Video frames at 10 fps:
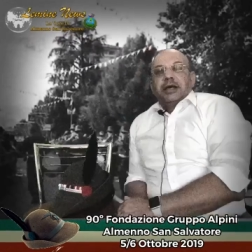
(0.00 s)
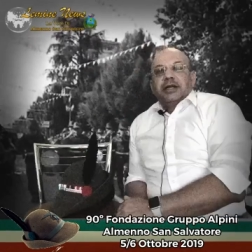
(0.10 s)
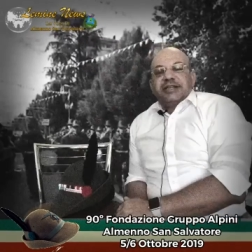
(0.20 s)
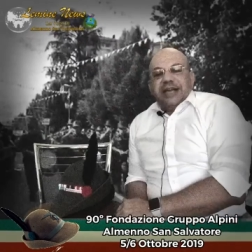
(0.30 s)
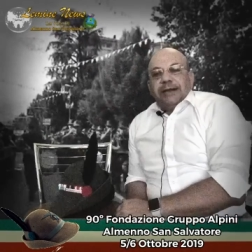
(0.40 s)

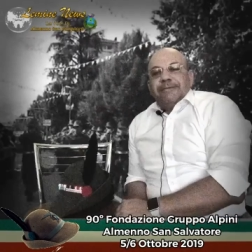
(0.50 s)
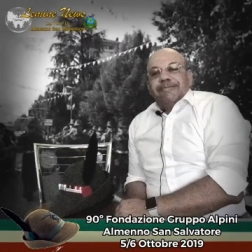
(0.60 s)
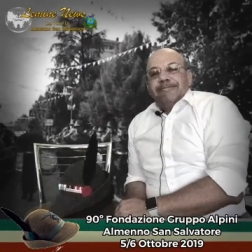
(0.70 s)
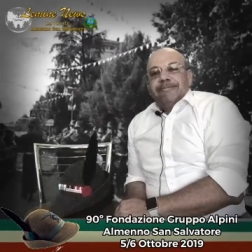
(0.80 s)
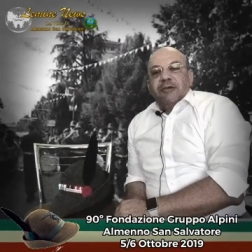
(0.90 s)
Sì,
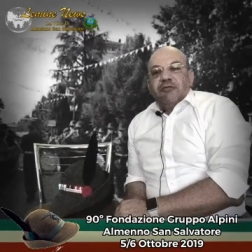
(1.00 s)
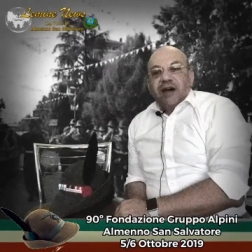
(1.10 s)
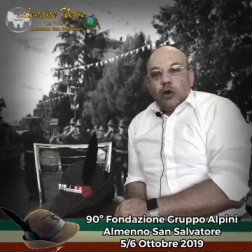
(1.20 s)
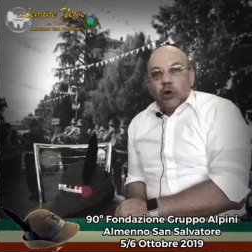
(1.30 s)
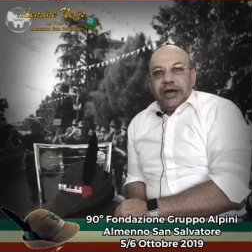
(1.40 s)

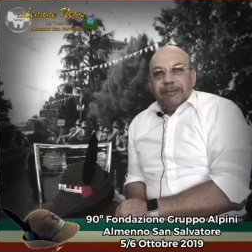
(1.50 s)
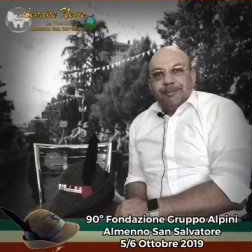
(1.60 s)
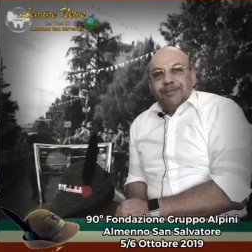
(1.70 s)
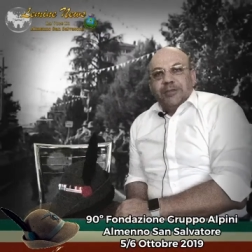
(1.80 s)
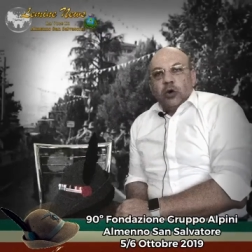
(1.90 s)
valori,
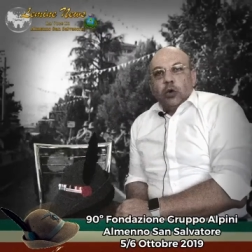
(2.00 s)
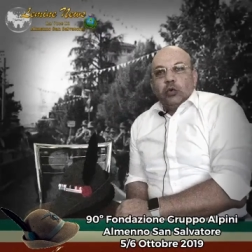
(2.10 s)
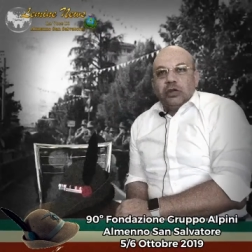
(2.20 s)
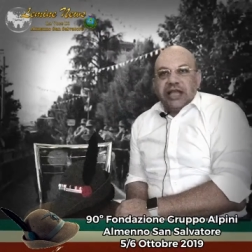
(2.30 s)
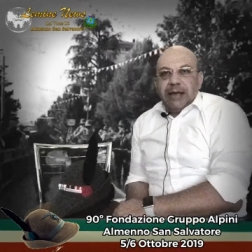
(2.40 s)

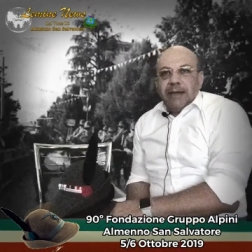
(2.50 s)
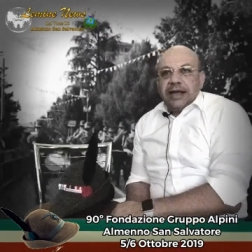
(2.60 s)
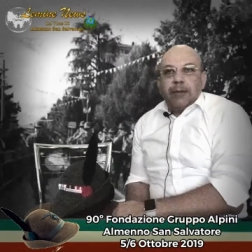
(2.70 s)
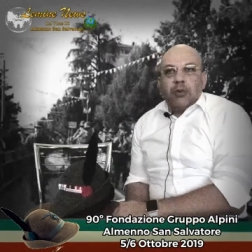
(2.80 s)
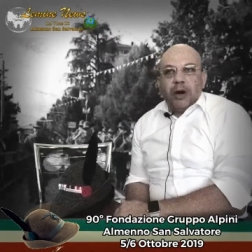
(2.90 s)
un tema
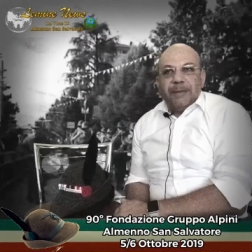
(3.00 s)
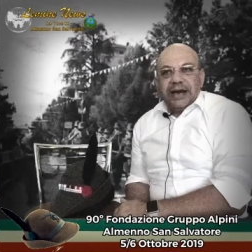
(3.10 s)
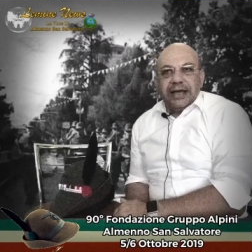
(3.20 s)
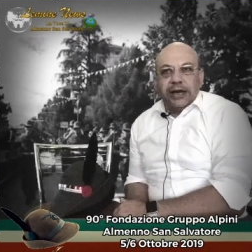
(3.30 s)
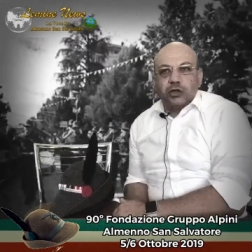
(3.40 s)
che può
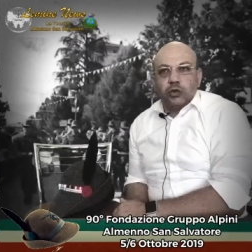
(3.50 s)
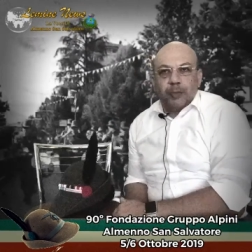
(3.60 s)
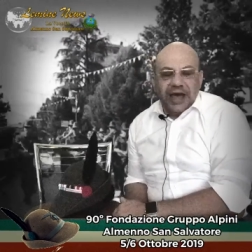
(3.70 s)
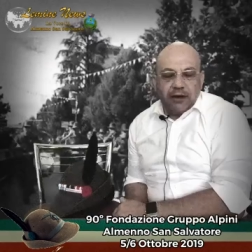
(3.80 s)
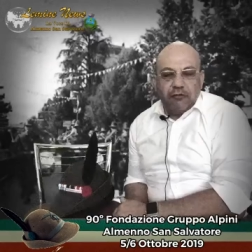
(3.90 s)
apparire
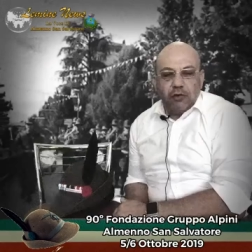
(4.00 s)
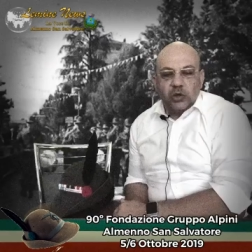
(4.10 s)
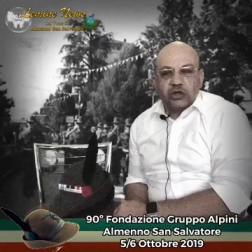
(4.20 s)
superfluo,